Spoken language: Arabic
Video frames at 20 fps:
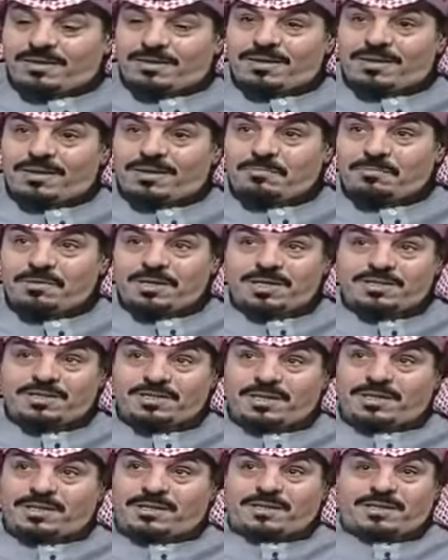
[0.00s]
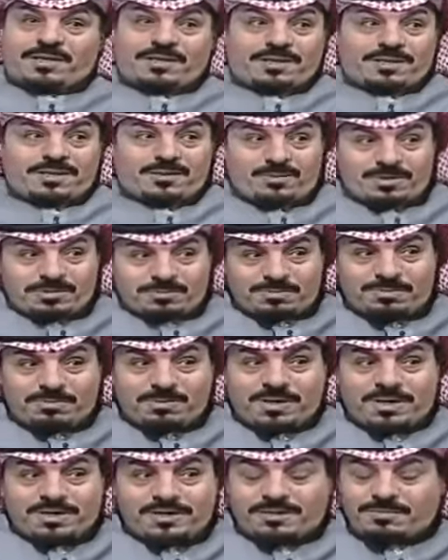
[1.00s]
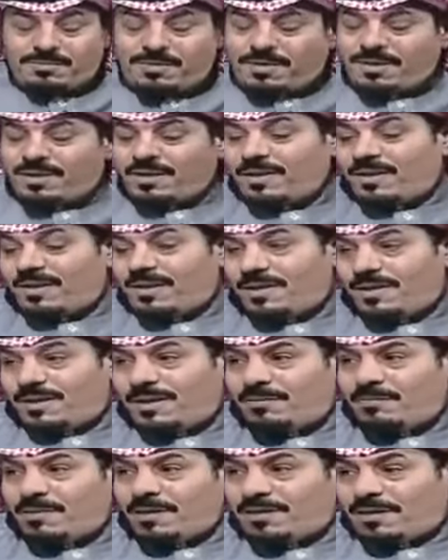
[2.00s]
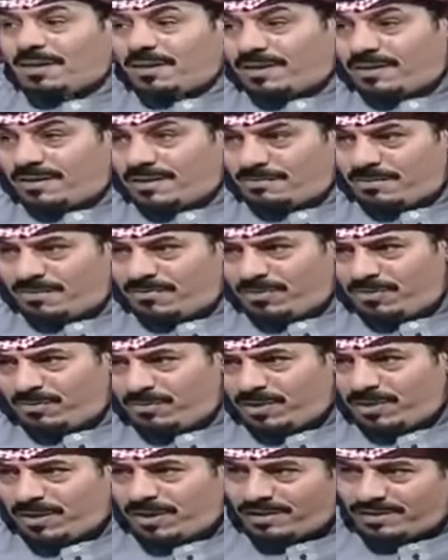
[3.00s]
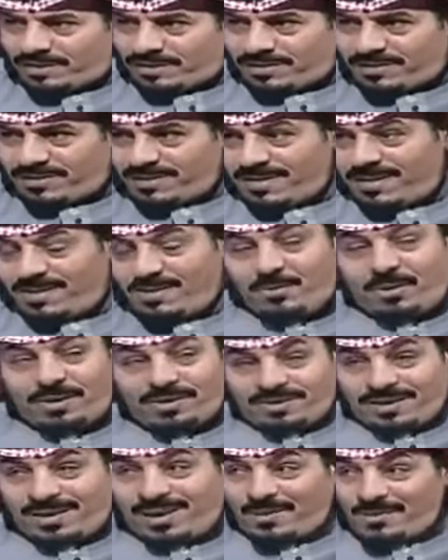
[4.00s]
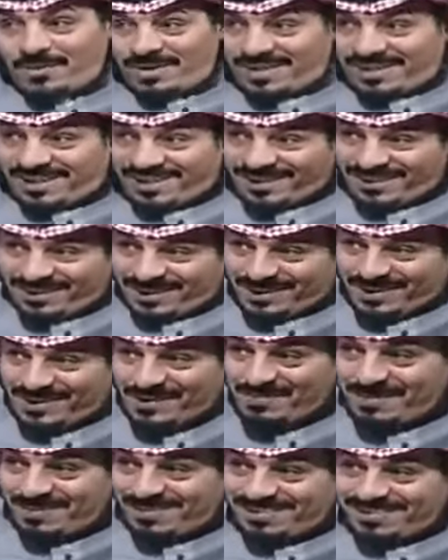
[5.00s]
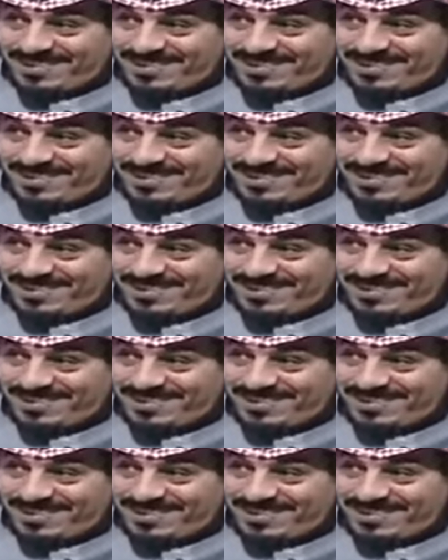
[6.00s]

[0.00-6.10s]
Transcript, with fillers: آه، بلا شك يعني اول شيء بالمناسبه ذا يعني المقطع قديم 2012 حتى الهويه كانت قديمه